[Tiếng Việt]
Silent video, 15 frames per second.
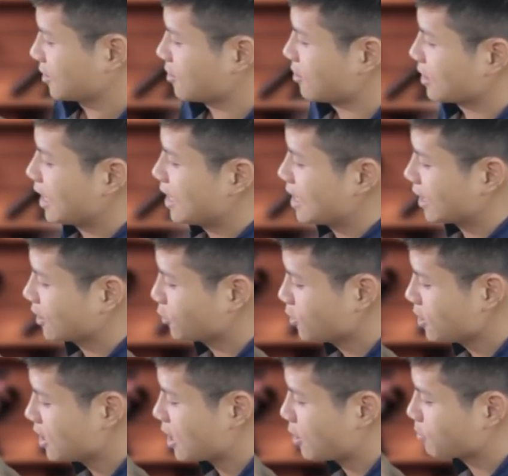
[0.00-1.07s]
còn đây là cái
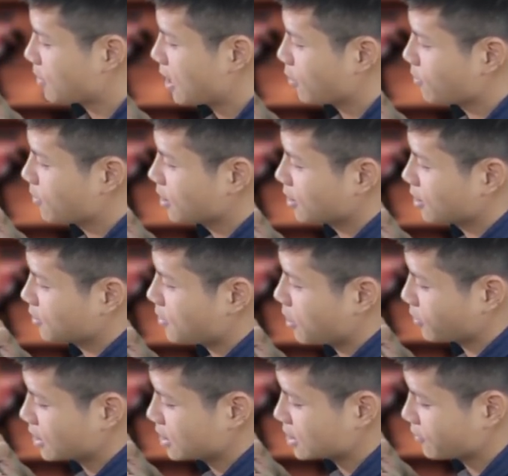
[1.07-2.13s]
túi ni lông bao
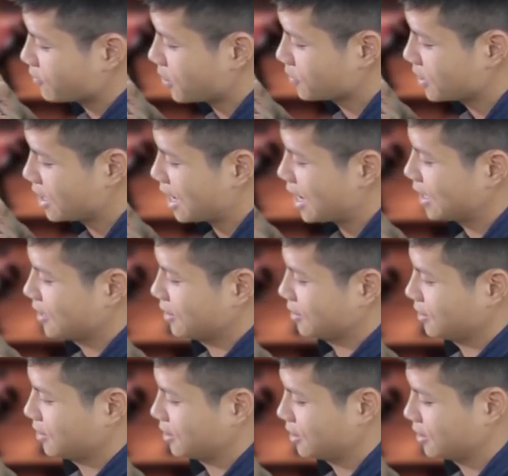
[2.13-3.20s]
bọc cái sản phẩm này lại
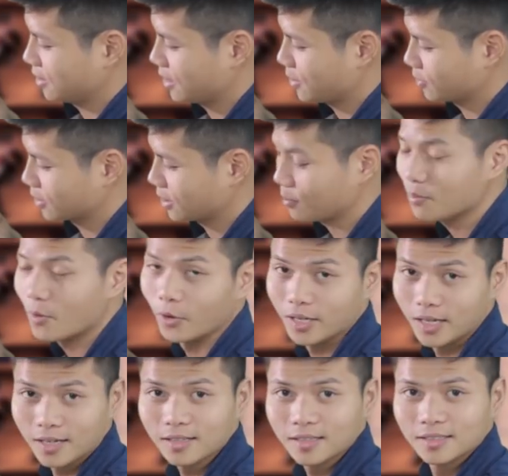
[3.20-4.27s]
uh, nhằm chống
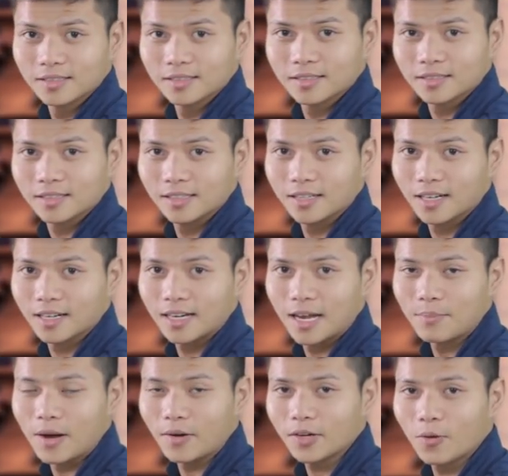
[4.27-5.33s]
bụi nữa thì uh,
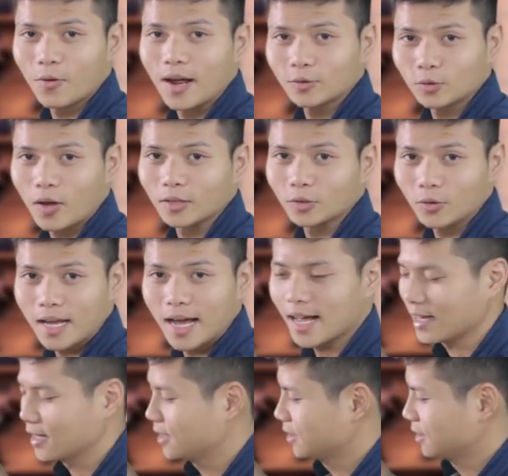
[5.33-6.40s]
đảm bảo cái độ an toàn tối
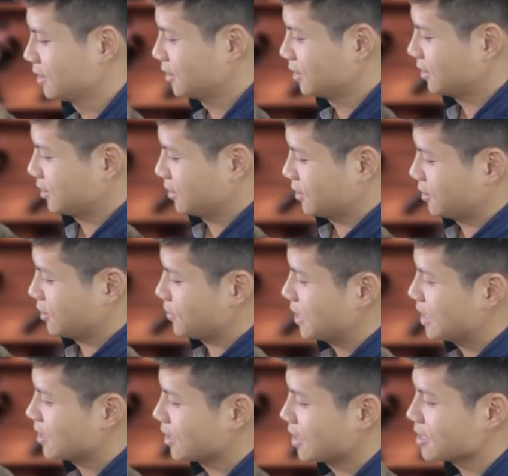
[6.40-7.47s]
đa rồi
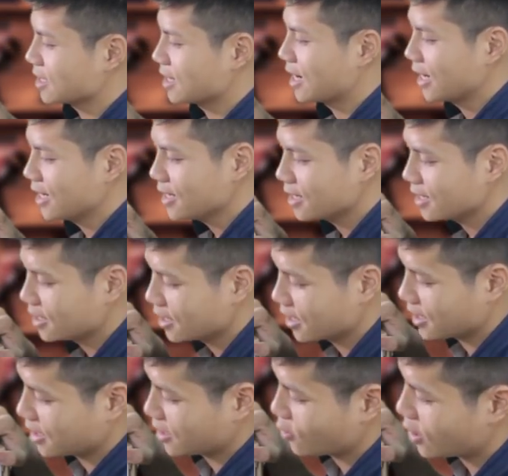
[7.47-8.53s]
bây giờ nghĩa sẽ lấy cái
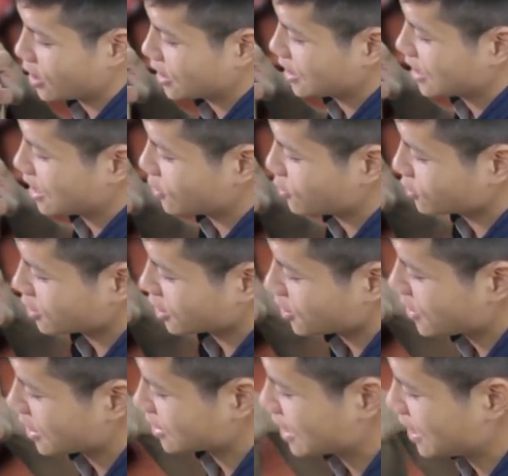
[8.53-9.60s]
loa này ra luôn cho
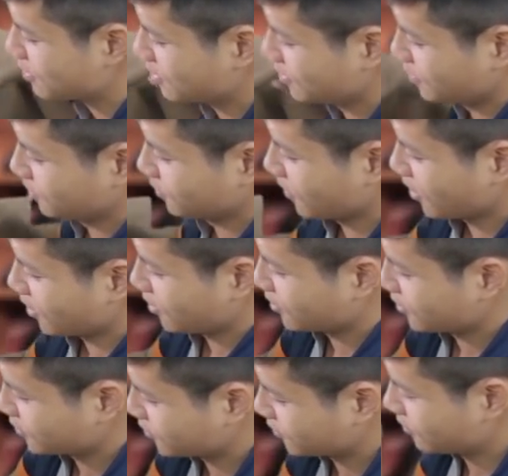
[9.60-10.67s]
các bạn xem
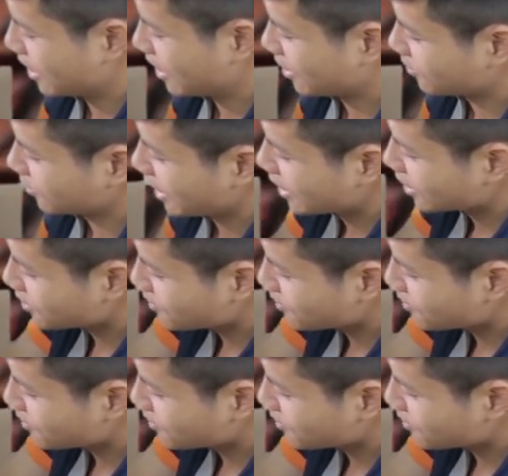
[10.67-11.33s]
và ngay